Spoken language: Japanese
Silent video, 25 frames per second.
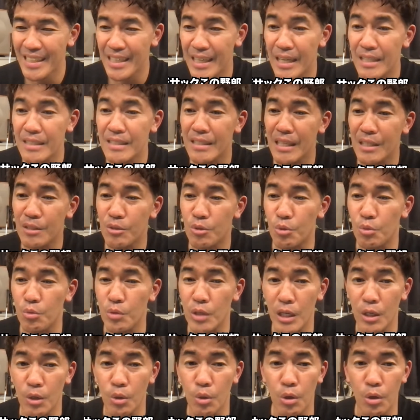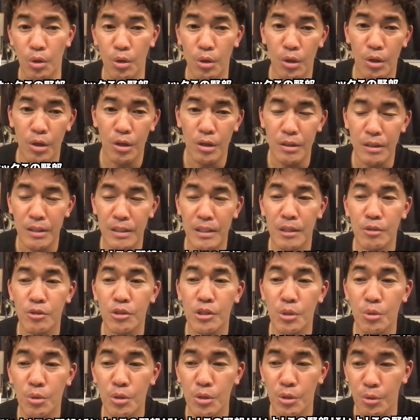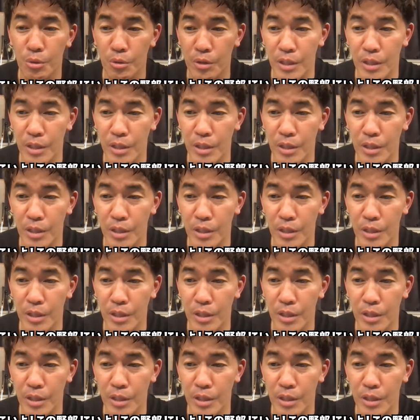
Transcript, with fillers: 感じたここの野郎。連絡してこいよ、